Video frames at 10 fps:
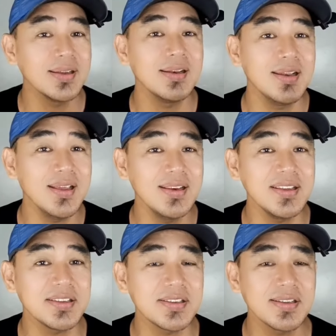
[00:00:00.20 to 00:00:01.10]

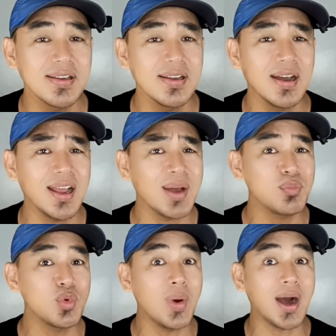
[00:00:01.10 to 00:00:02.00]
Ladies, alam
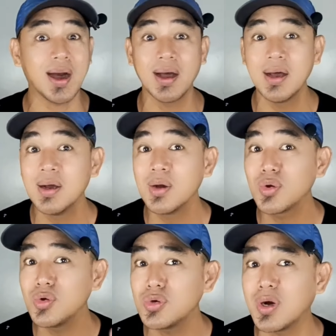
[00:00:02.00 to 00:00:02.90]
mo ba
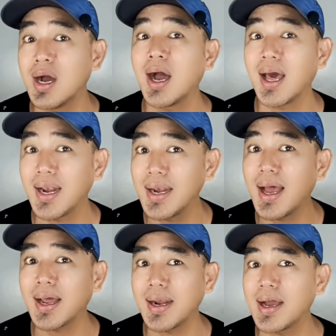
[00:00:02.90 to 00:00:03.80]
kung
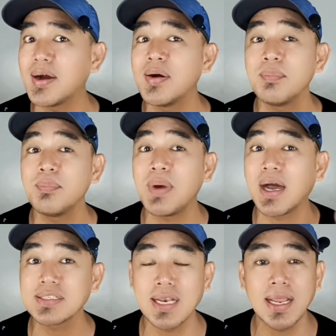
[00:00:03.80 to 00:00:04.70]
handa ka ng
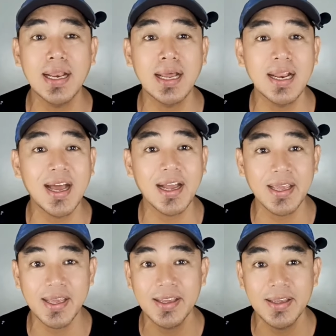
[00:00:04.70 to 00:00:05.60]
pakasalan ng
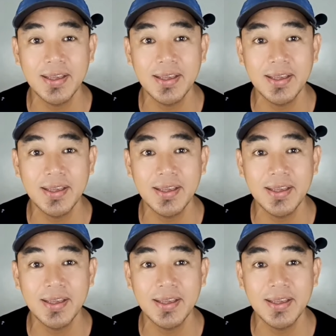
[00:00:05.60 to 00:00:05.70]
lalaki?